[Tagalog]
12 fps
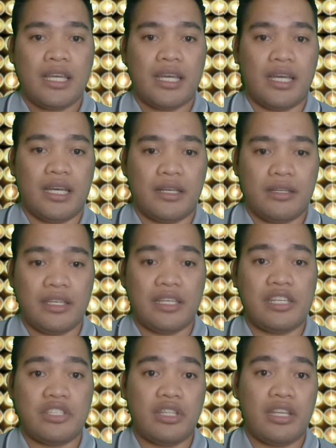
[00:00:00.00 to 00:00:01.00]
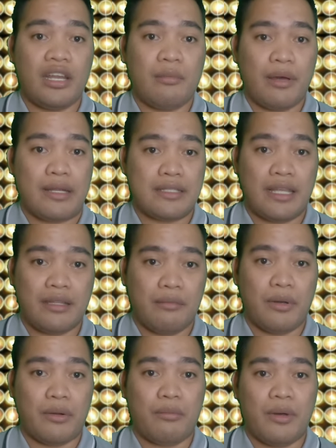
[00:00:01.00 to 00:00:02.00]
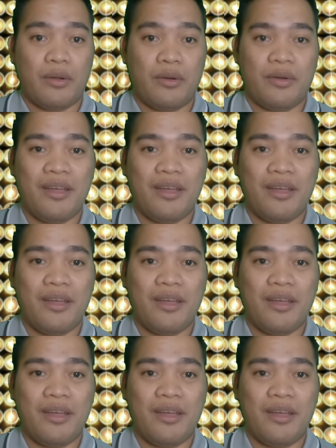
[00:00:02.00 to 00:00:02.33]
Uh, English din na ano, para sa atin barok-barok.